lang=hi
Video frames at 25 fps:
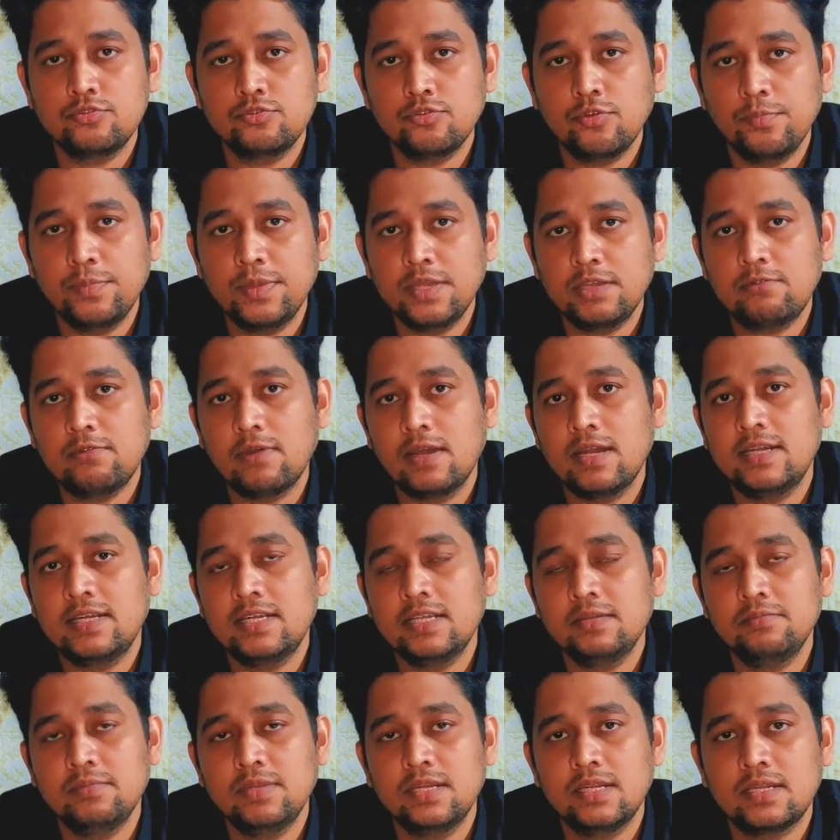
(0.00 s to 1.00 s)
जो भी
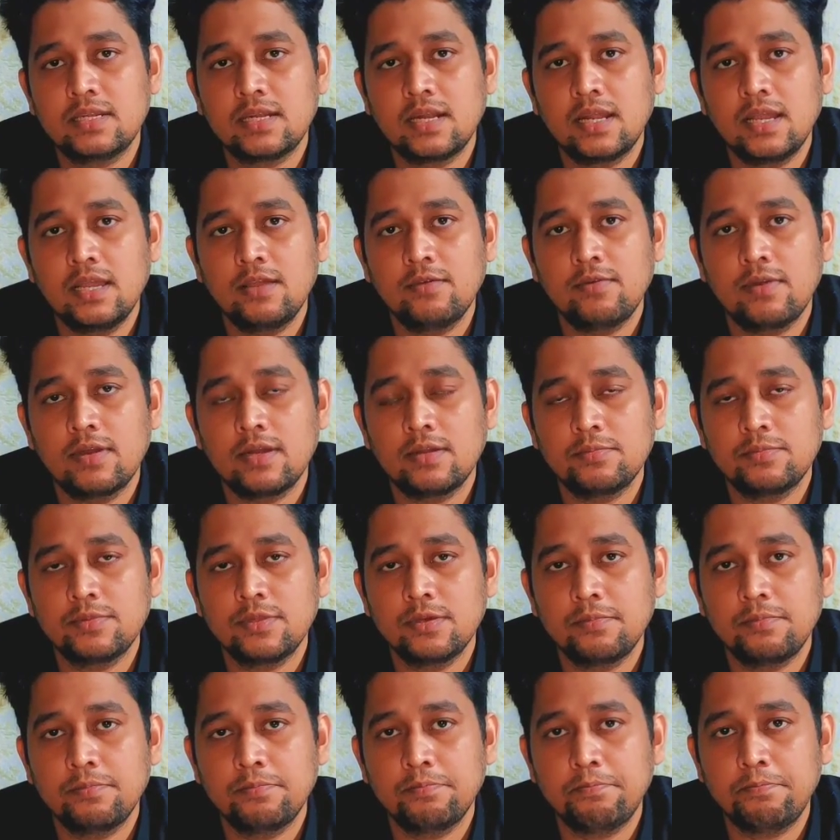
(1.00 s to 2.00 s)
क्वालिटी मिल रहा है वन ऑफ
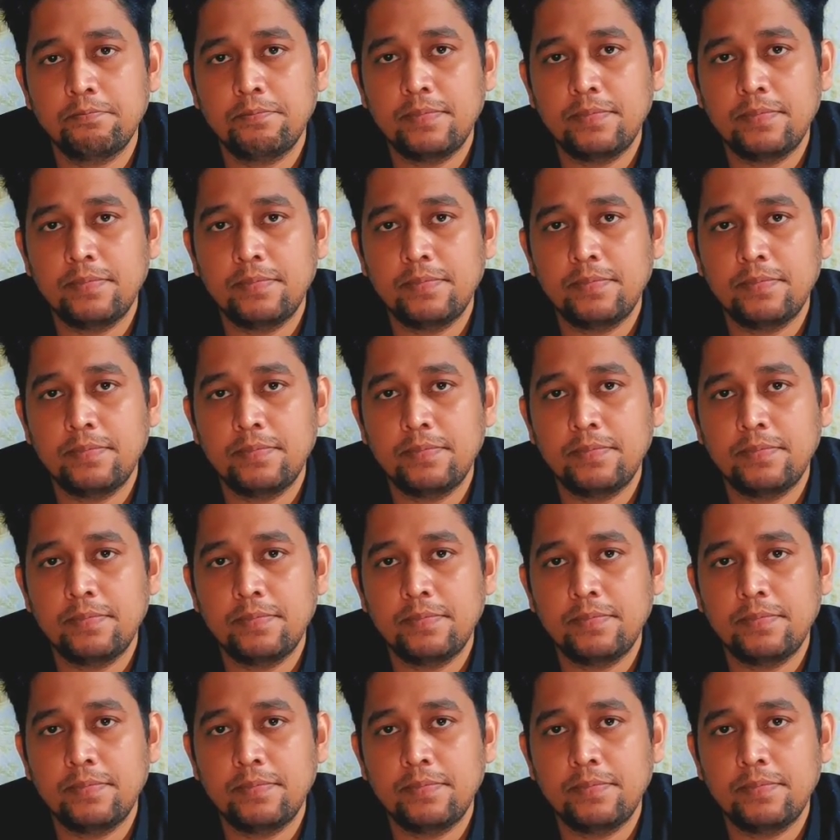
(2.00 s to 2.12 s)
द